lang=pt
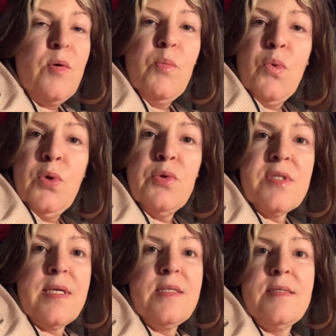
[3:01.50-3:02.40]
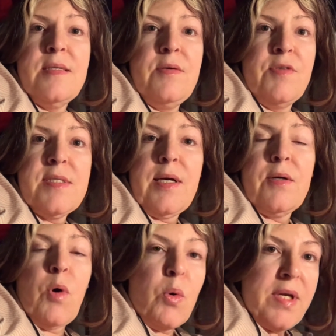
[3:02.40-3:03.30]
muito sensíveis a
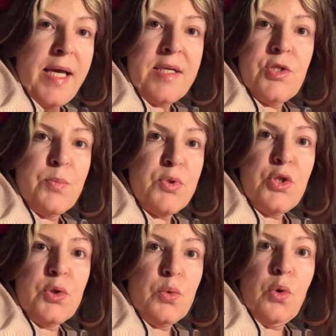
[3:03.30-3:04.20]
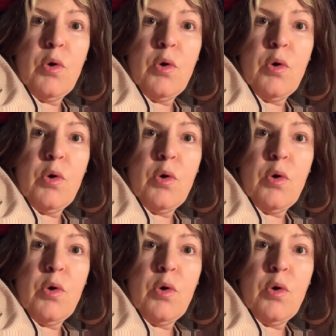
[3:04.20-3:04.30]
qualquer tipo de odor,